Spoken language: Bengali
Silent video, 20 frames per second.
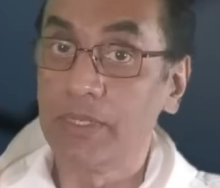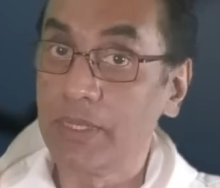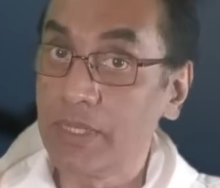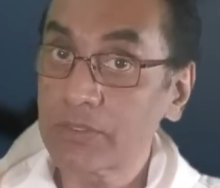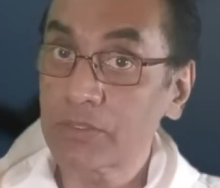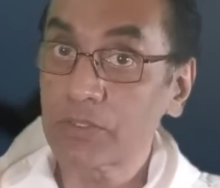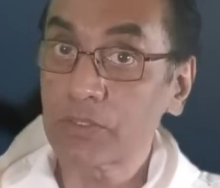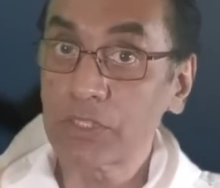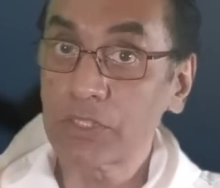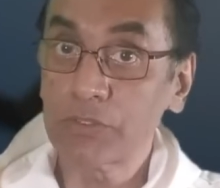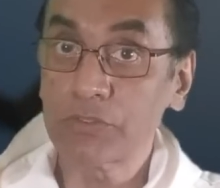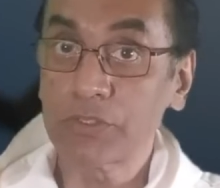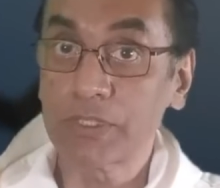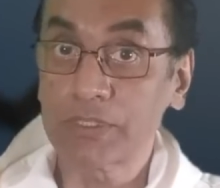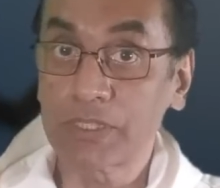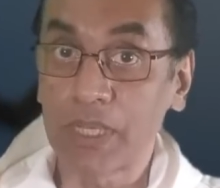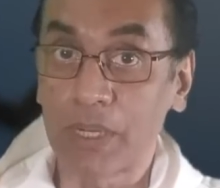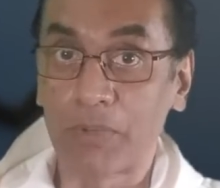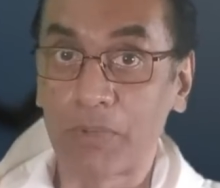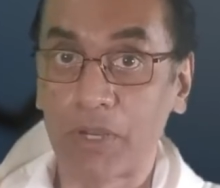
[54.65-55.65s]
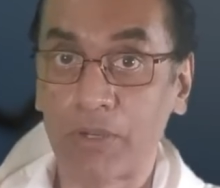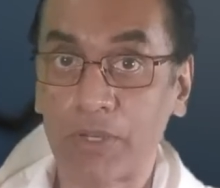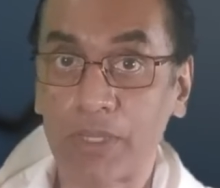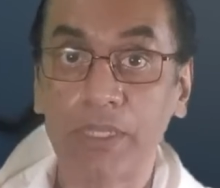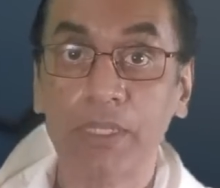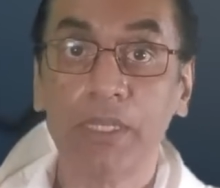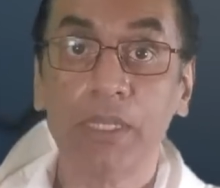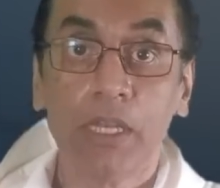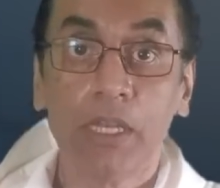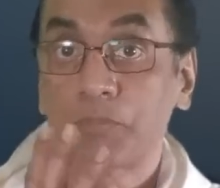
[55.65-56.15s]
নেত্র নিউজে ছাপা
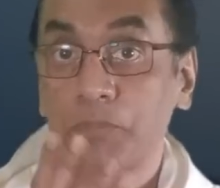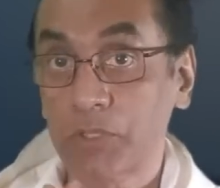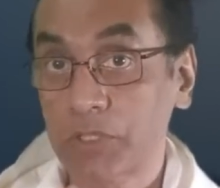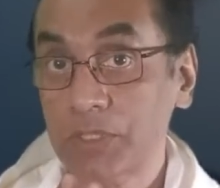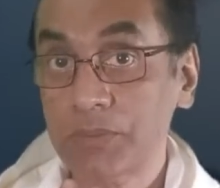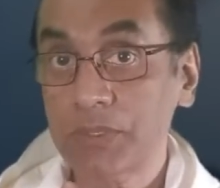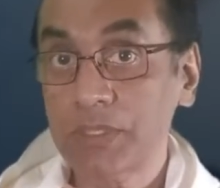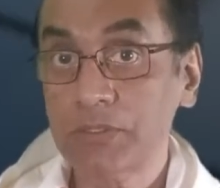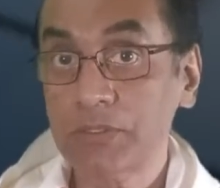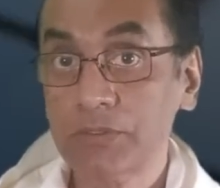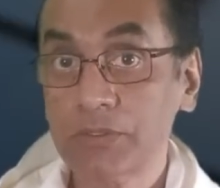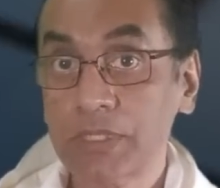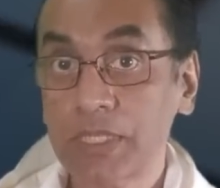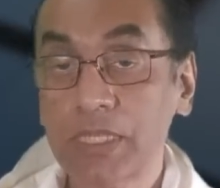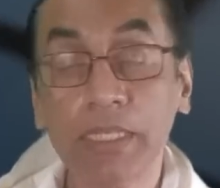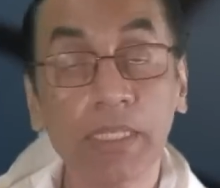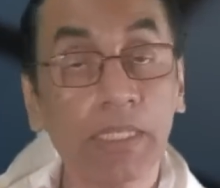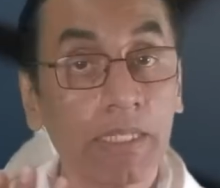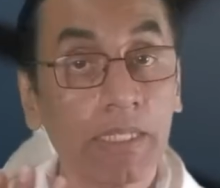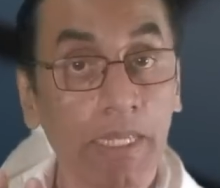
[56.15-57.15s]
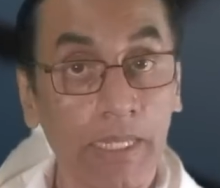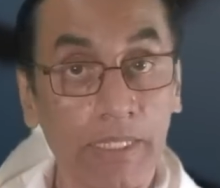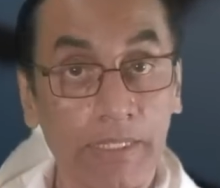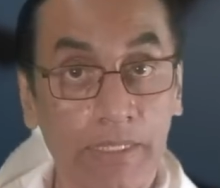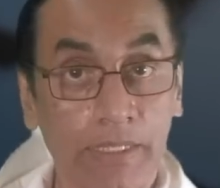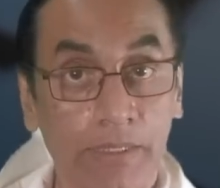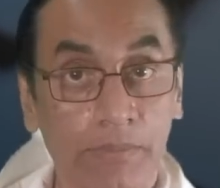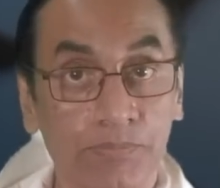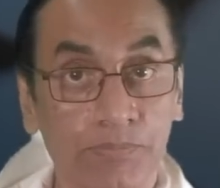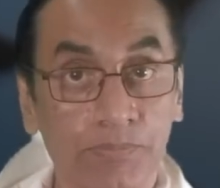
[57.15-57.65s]
হয় প্রতিবেদনটা
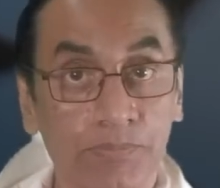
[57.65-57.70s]
এইটা